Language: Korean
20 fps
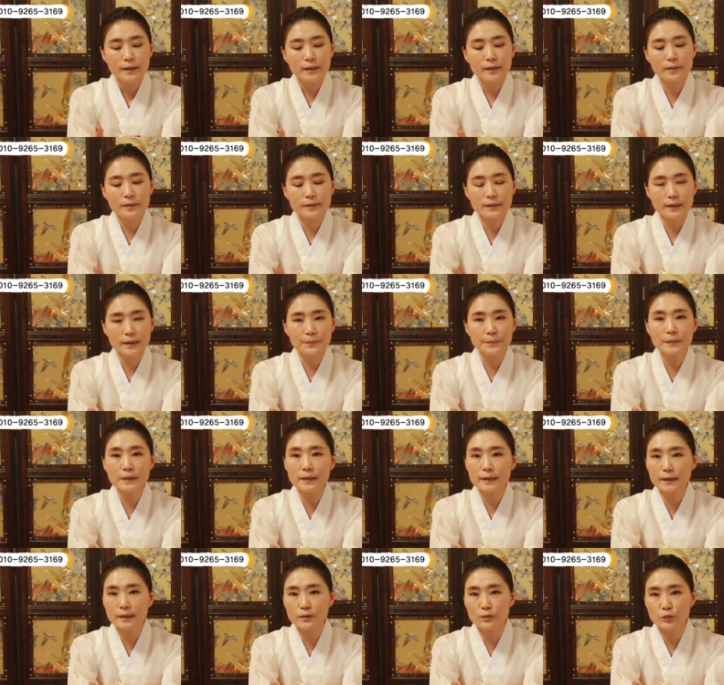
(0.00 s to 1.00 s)
이런
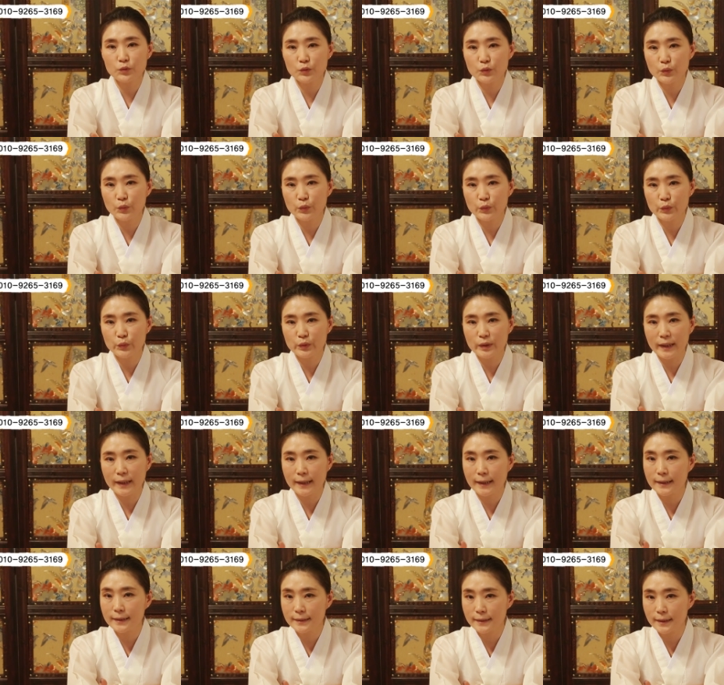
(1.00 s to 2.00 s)
삼재가 들어오고
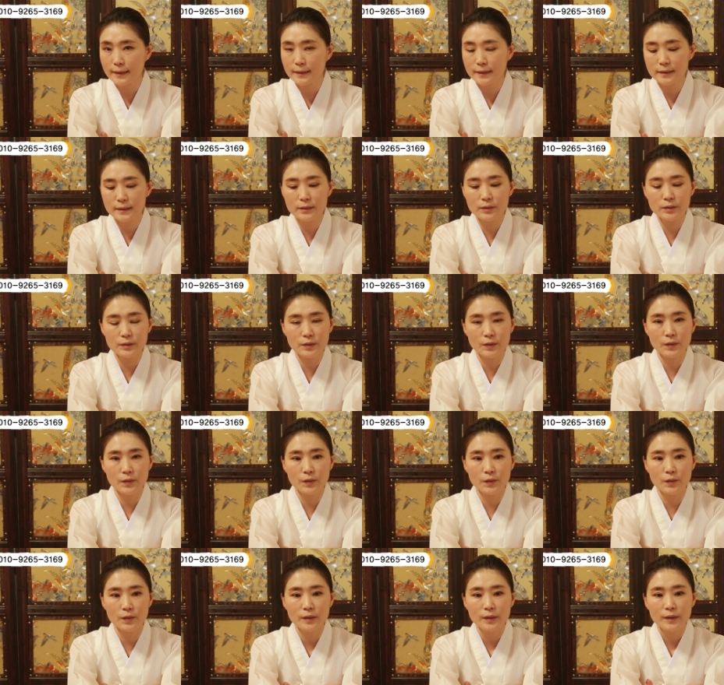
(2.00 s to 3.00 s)
나갈 때
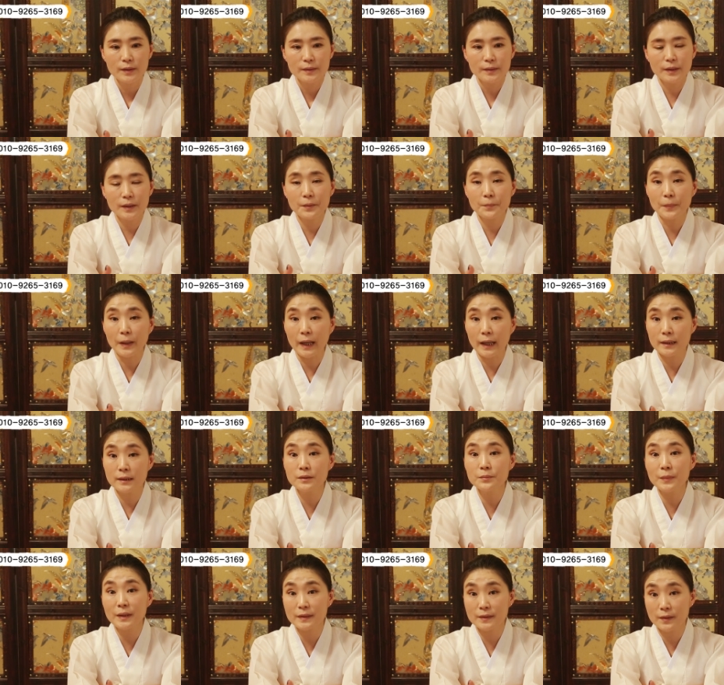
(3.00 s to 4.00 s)
있어서 내
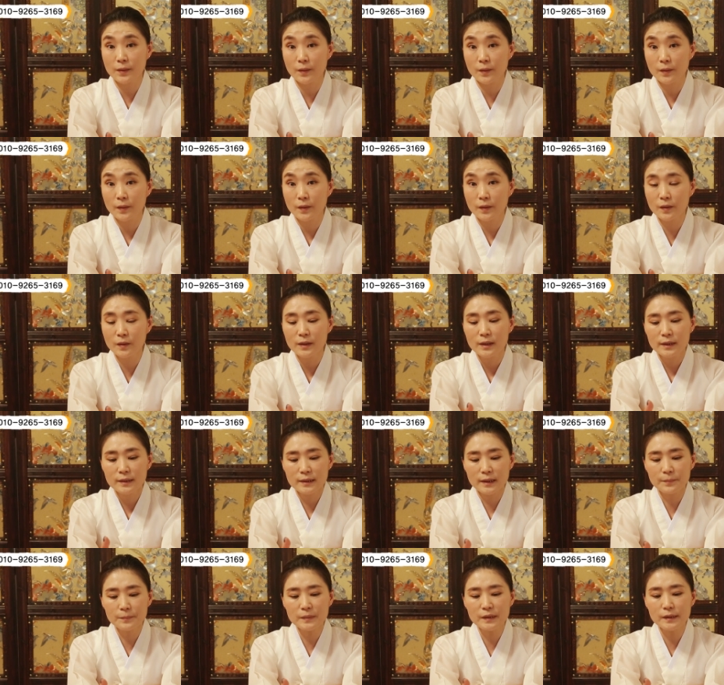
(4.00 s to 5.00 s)
마음에서 어?
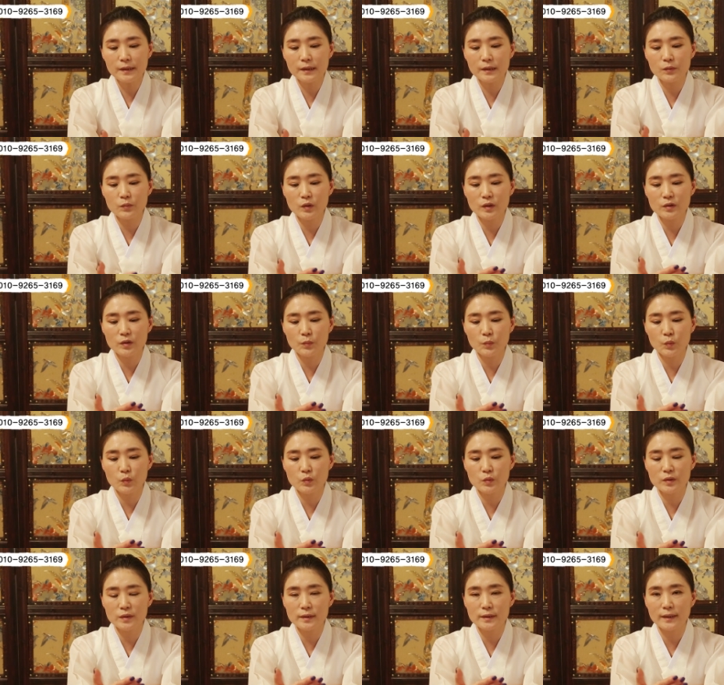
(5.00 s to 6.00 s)
삼재라고 해서
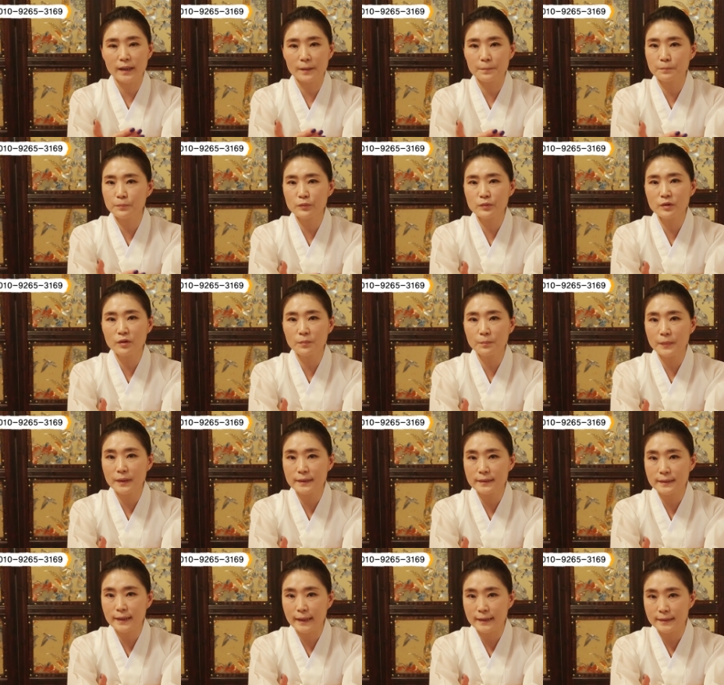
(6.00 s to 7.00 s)
뭐든지 나쁜
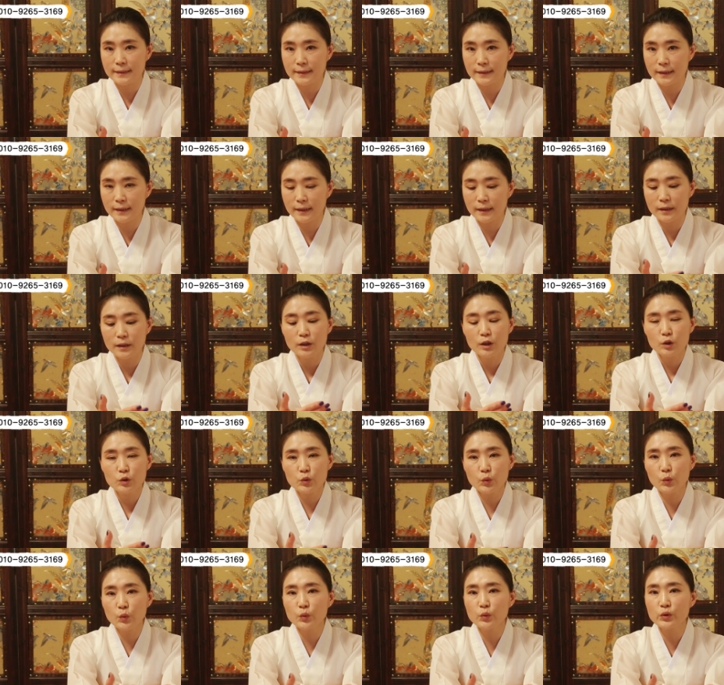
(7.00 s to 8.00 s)
것만은 아니니
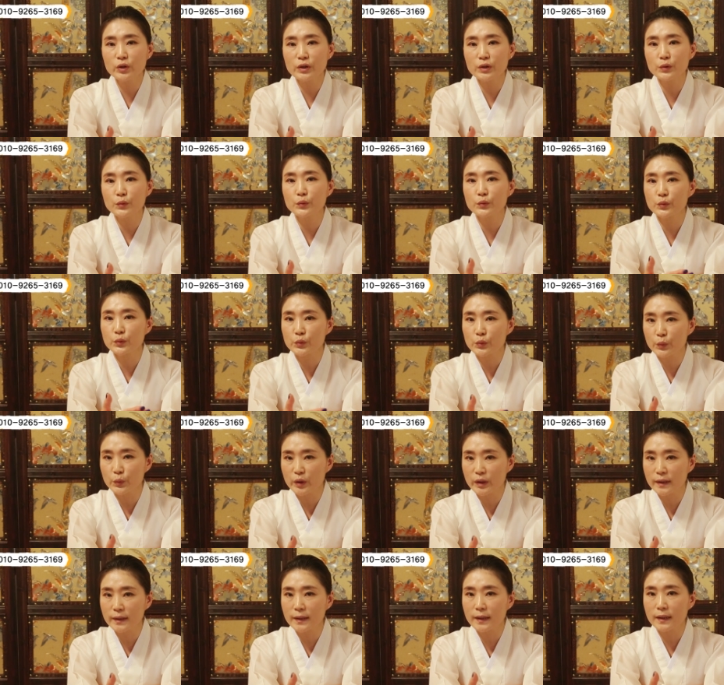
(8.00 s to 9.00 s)
좋은 기운으로
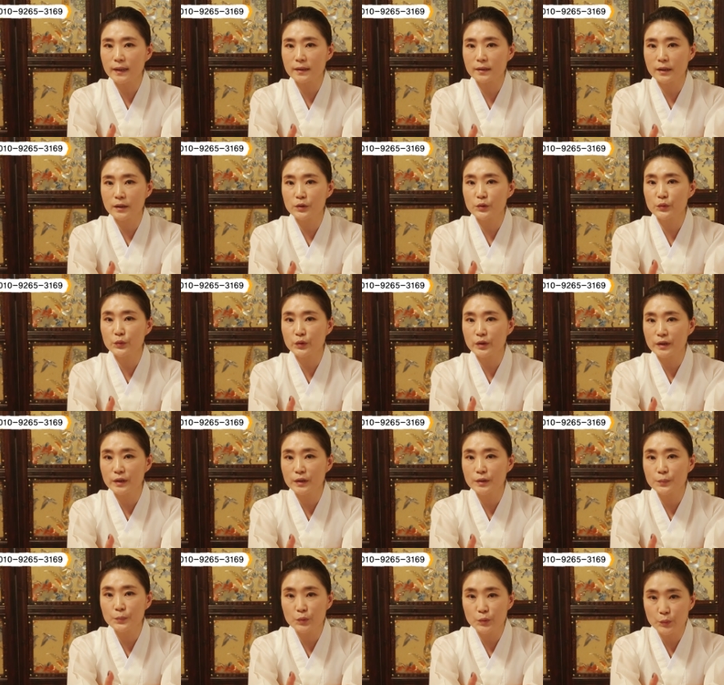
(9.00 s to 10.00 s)
좋게 내가 될 수도
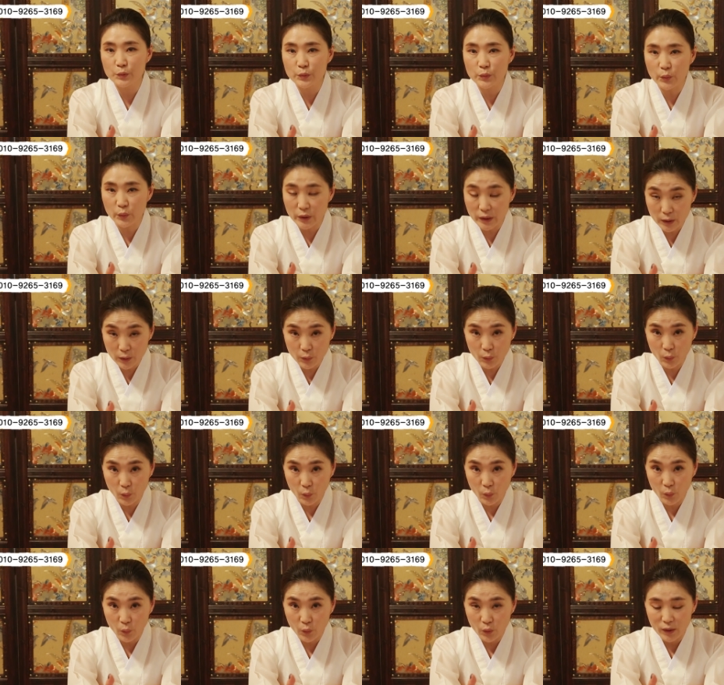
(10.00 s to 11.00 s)
있는 부분도
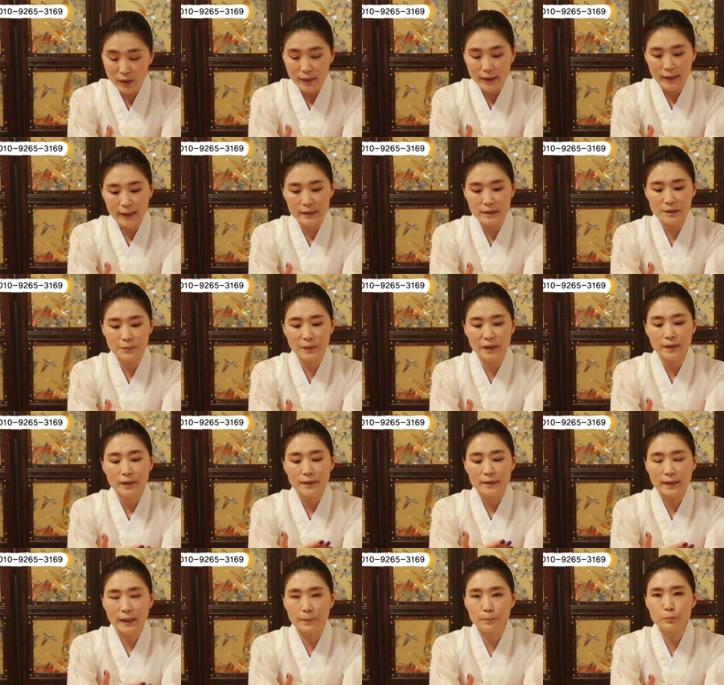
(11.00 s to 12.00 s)
있고 하지만
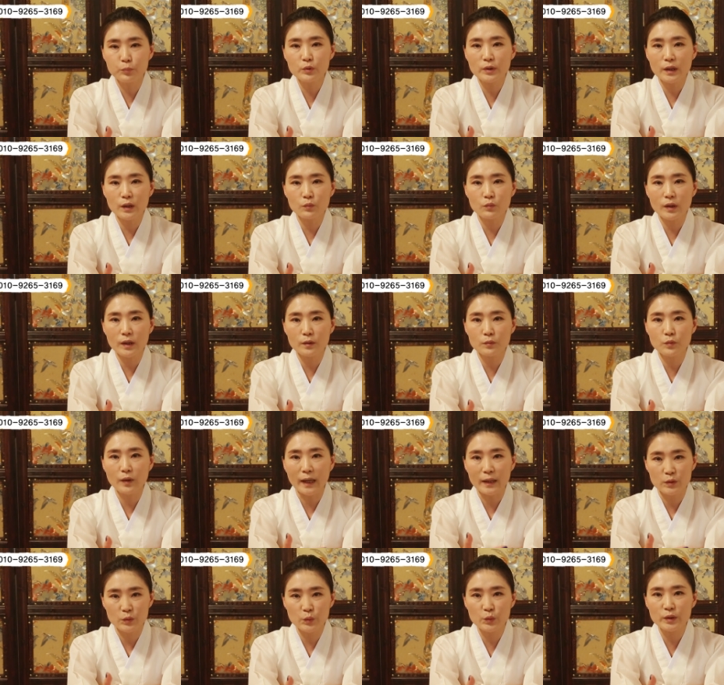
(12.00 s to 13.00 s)
나쁘다고 하고
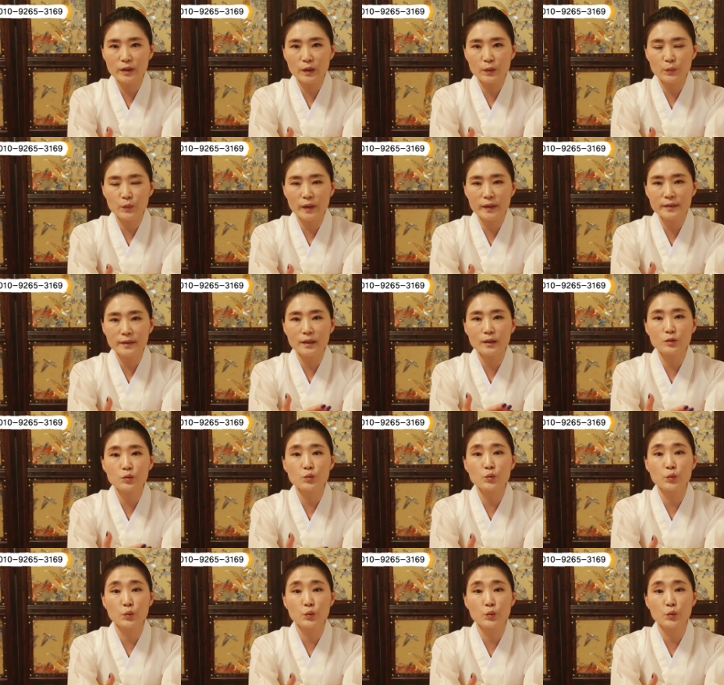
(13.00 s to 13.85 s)
안 좋다고 할 때는